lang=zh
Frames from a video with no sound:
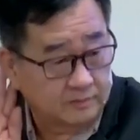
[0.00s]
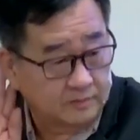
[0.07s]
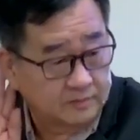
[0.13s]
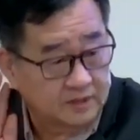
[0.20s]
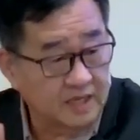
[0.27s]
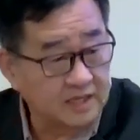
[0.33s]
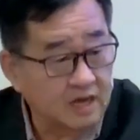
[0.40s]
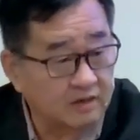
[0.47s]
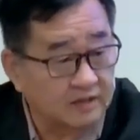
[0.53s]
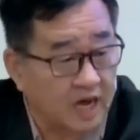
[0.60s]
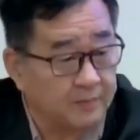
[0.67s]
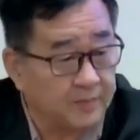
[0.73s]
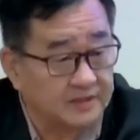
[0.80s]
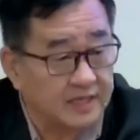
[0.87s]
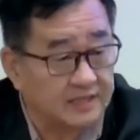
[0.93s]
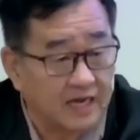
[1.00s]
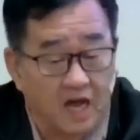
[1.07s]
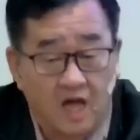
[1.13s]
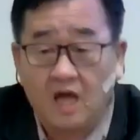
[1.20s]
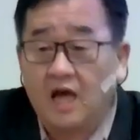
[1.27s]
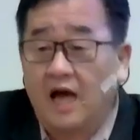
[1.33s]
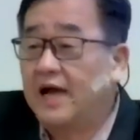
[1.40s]
听到他们在
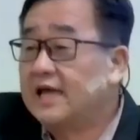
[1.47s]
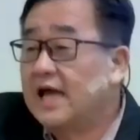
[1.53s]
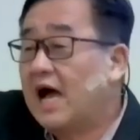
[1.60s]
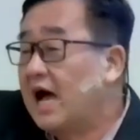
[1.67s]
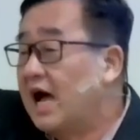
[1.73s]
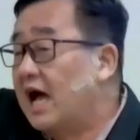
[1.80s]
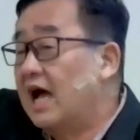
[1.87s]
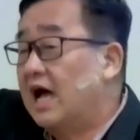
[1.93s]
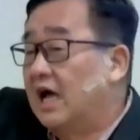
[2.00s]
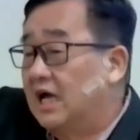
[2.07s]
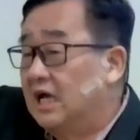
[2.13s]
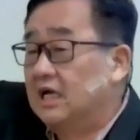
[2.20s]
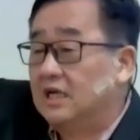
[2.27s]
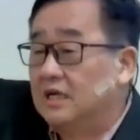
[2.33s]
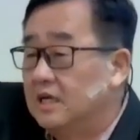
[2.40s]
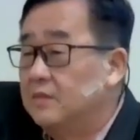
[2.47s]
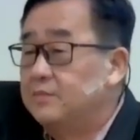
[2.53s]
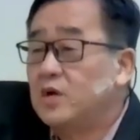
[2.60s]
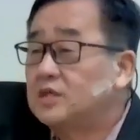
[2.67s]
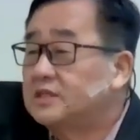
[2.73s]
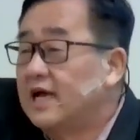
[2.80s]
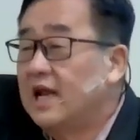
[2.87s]
讲：“哎呀，你不
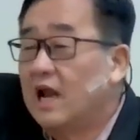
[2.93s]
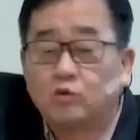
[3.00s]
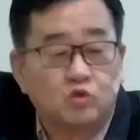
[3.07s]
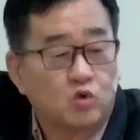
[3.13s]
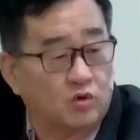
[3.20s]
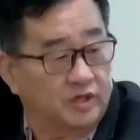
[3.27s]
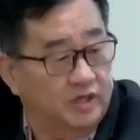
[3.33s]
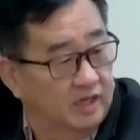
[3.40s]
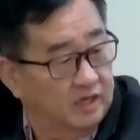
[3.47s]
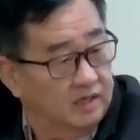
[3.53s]
用再劳动，